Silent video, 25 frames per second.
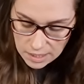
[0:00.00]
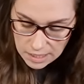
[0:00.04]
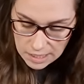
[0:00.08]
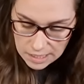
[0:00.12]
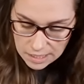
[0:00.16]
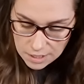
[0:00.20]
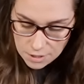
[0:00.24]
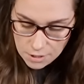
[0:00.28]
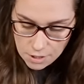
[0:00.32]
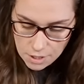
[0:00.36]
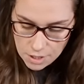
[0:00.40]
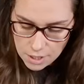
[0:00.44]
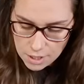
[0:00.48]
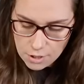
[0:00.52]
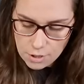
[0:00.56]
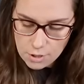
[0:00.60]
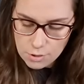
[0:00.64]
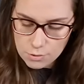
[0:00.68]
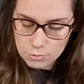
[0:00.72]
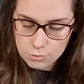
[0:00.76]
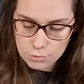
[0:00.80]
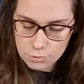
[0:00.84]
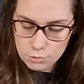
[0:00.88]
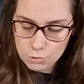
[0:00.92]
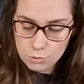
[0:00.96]
Agora,
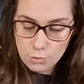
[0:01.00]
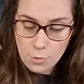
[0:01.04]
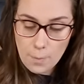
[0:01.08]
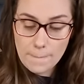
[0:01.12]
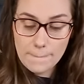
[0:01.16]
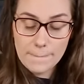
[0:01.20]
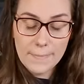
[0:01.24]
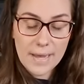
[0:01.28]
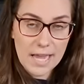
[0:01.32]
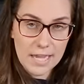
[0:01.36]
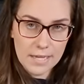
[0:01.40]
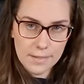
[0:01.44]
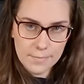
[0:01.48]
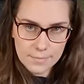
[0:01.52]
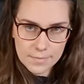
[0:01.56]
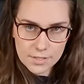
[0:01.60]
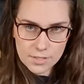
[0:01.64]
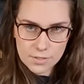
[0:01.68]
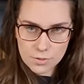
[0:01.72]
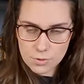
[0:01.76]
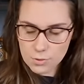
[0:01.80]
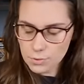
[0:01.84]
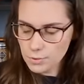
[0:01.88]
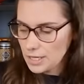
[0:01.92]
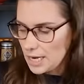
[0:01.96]
ó, com tudo bem
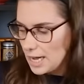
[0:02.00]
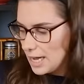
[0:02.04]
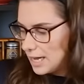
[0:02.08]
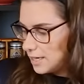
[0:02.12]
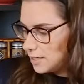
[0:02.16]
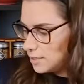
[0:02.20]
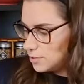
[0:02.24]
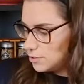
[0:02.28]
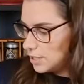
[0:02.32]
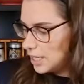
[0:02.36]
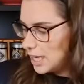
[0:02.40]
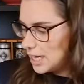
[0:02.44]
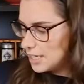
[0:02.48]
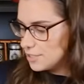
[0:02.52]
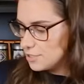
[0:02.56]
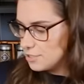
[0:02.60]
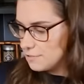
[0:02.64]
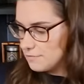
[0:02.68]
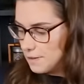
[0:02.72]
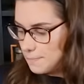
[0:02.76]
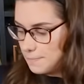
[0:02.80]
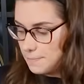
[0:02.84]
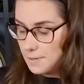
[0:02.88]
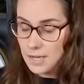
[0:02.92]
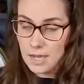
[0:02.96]
misturado, a gente
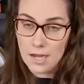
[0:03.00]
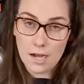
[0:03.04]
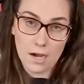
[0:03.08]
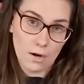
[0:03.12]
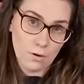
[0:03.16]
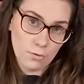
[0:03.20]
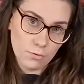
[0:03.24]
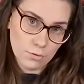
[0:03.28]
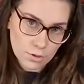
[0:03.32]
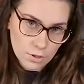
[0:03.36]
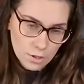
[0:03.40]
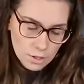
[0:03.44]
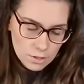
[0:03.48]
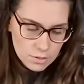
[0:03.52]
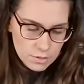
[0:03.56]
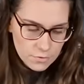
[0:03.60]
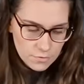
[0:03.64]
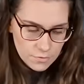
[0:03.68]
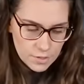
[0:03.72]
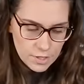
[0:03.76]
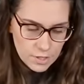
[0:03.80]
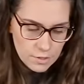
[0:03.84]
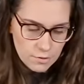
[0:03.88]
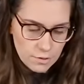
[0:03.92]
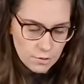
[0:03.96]
vai pegar o
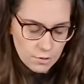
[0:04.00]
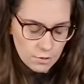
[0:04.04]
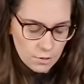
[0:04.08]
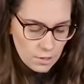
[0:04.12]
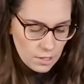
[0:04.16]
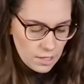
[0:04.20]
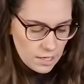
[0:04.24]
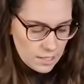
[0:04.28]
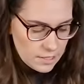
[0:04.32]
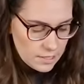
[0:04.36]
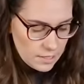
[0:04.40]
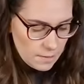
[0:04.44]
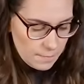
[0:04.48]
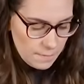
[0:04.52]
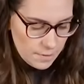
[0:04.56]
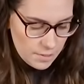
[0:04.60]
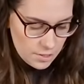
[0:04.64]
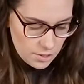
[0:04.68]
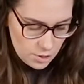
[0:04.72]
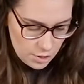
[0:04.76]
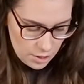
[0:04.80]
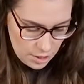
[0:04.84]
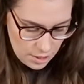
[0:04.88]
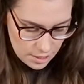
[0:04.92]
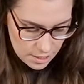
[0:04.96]
nosso frango e colocar nessa
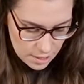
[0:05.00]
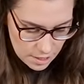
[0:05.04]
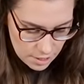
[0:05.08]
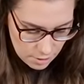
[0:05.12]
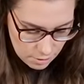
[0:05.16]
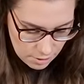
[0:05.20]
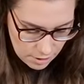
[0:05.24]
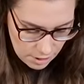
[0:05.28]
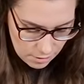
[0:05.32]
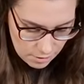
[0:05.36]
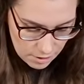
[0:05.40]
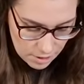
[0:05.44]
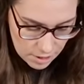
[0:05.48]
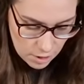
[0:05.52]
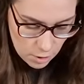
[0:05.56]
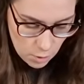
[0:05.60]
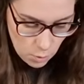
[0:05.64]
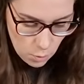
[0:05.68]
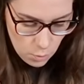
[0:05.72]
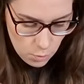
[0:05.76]
pastinha. O que, que eu tenho aqui?